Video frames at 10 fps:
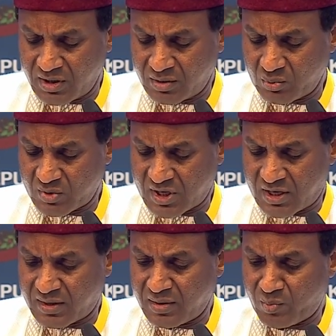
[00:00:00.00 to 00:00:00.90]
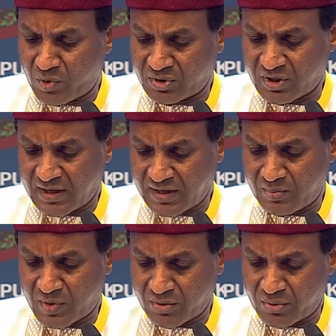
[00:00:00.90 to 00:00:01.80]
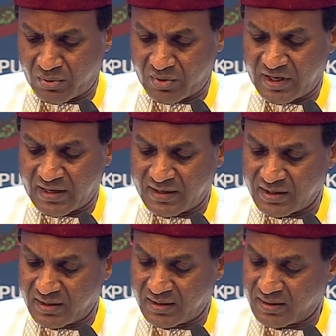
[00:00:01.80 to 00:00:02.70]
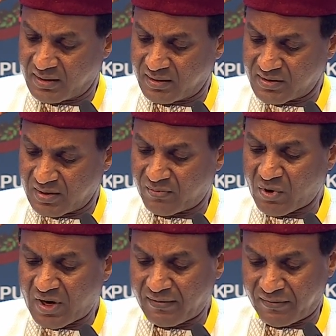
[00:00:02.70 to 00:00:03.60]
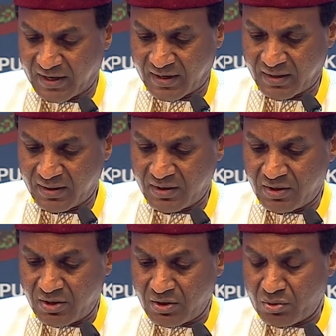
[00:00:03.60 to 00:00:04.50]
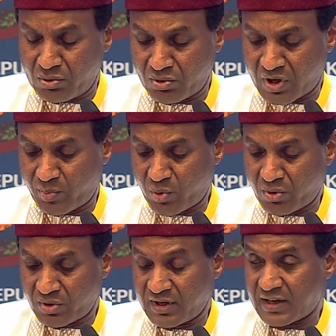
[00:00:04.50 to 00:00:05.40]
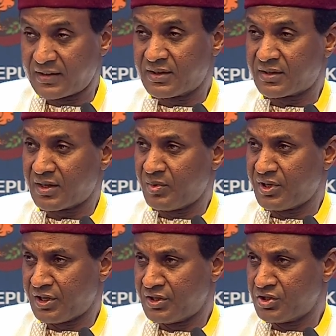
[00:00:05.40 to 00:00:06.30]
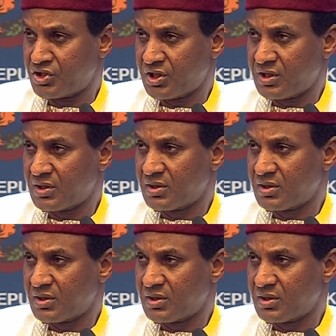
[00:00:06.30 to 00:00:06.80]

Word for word: Et tout ça montre clairement qu'il y a des efforts à faire. Le rapport, il a été très bien rédigé.